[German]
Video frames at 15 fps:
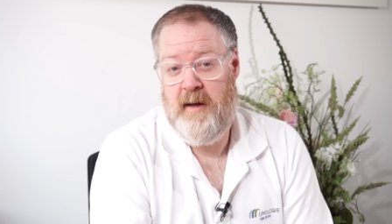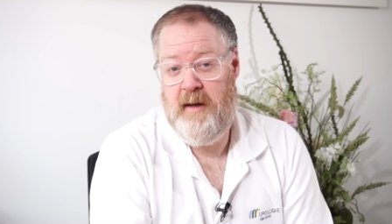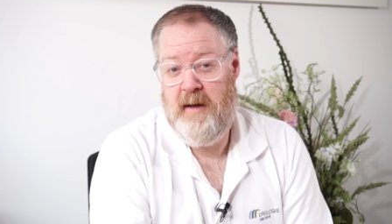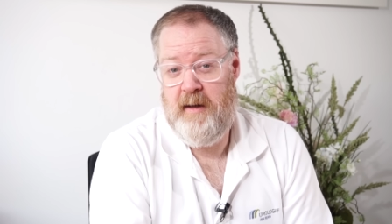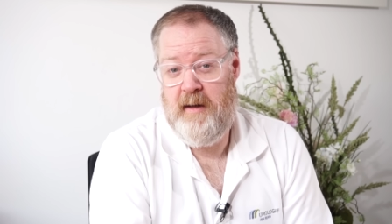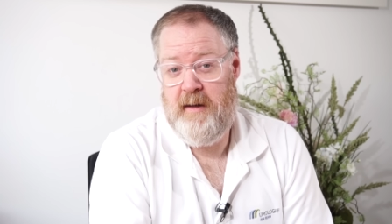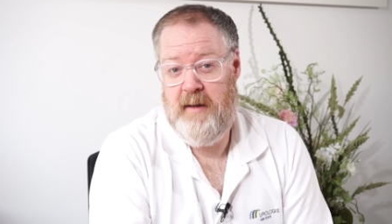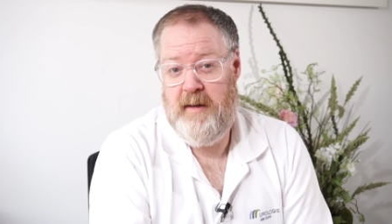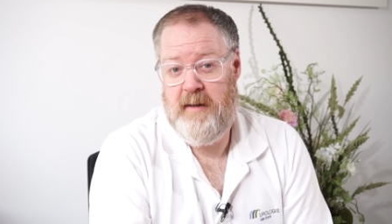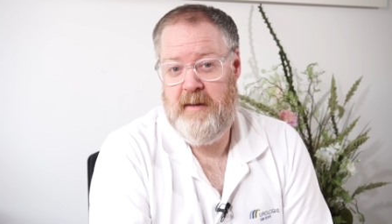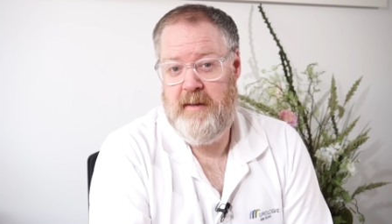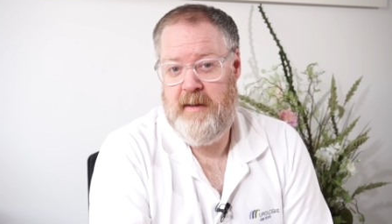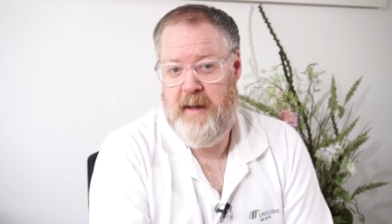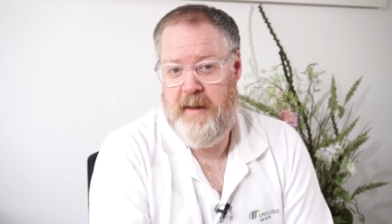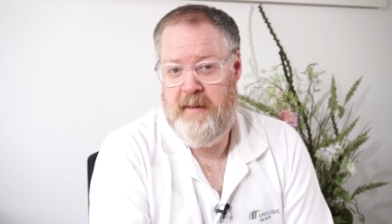
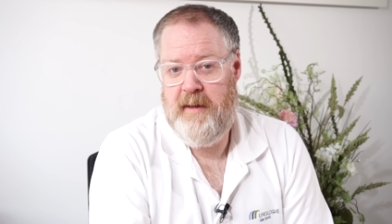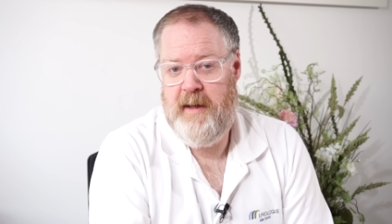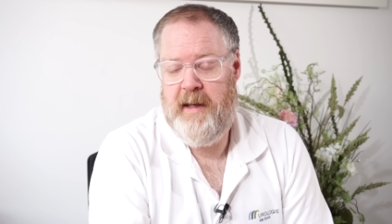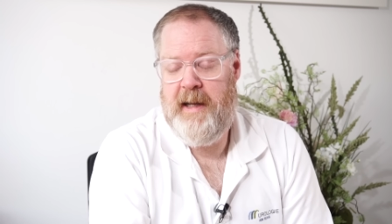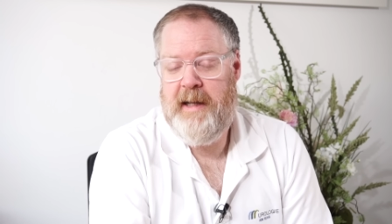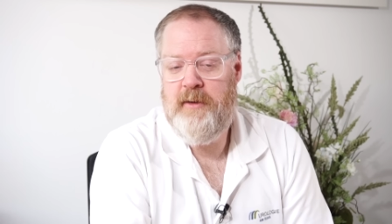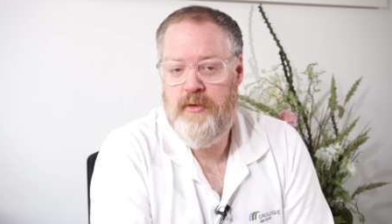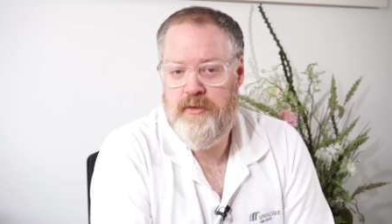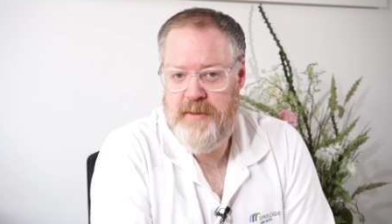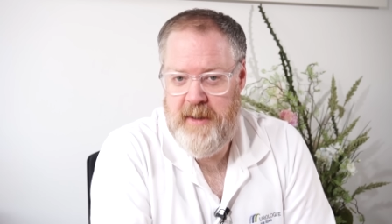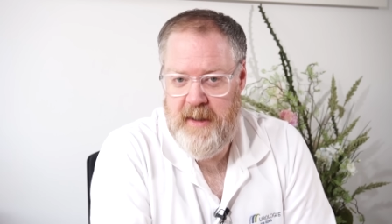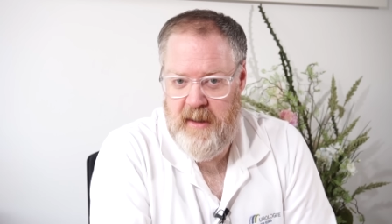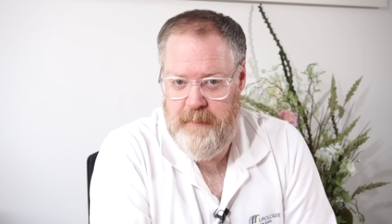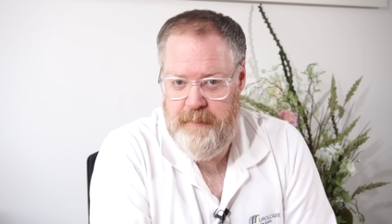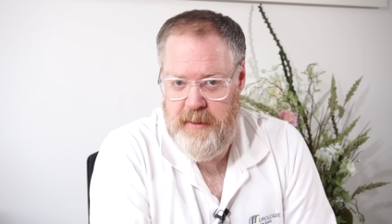äh, eine
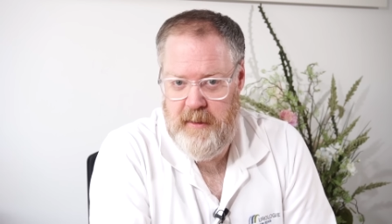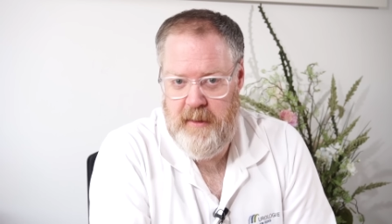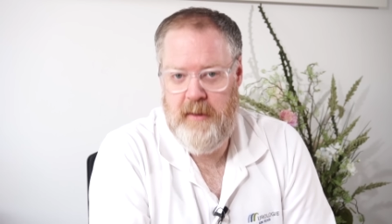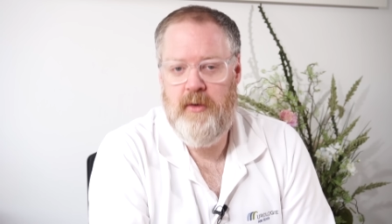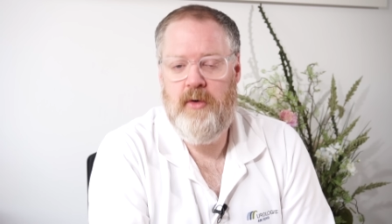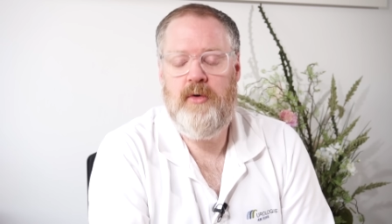Elektrotherapie,